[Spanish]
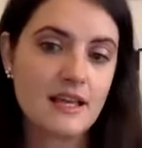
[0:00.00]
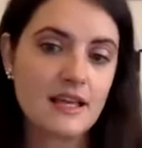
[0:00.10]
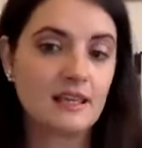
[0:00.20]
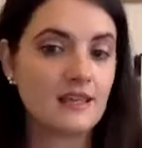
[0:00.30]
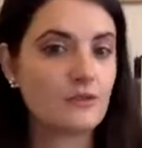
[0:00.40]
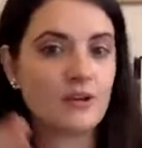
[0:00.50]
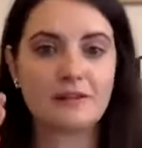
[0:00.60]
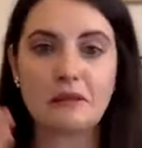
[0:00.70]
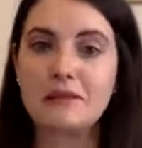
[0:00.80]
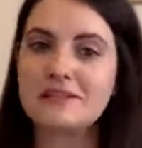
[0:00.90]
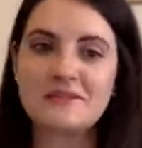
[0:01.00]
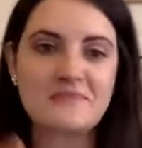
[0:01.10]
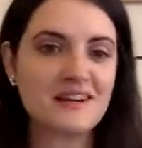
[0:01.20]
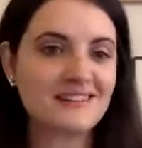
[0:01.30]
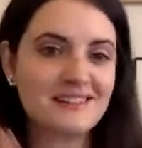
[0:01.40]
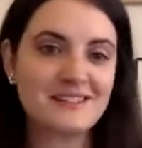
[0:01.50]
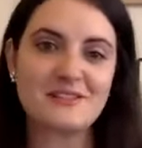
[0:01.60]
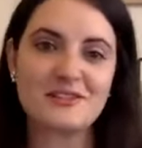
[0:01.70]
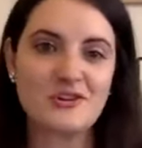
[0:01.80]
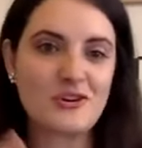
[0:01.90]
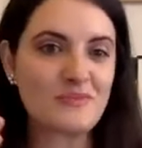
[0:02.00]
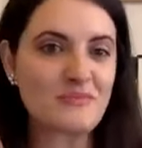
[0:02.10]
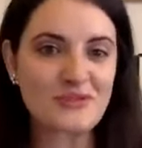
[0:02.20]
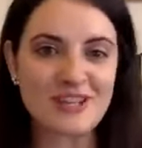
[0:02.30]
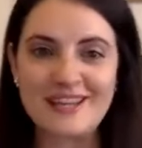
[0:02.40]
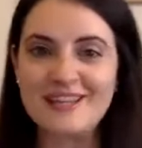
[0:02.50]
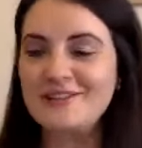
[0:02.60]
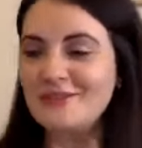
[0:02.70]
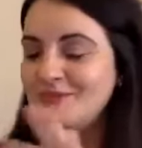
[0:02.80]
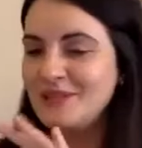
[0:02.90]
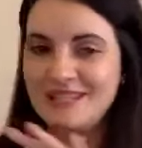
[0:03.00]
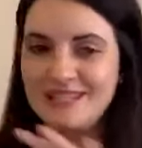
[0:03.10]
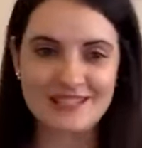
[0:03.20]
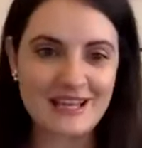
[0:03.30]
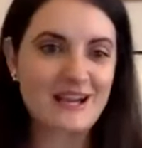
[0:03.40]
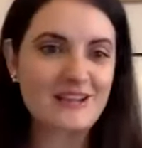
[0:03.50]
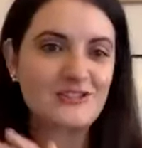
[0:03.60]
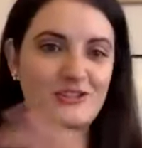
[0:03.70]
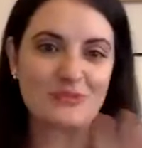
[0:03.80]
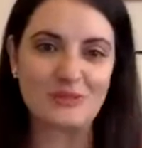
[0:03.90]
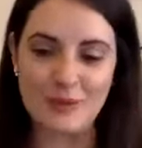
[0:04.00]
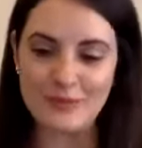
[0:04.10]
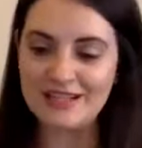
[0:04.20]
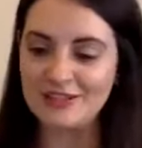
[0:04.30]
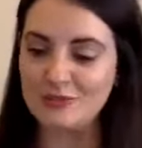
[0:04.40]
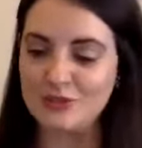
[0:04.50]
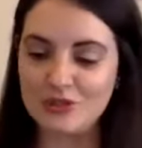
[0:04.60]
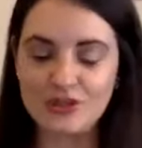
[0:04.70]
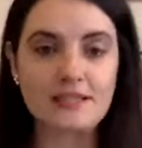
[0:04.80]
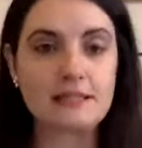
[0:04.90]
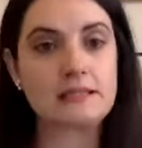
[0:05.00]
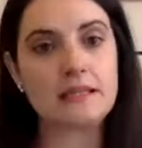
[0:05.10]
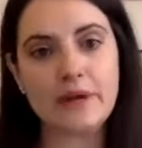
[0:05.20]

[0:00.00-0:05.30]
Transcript: Y durante 100 semanas yo me puse ahí con mis diarios, con mis papeles, con mis cositas y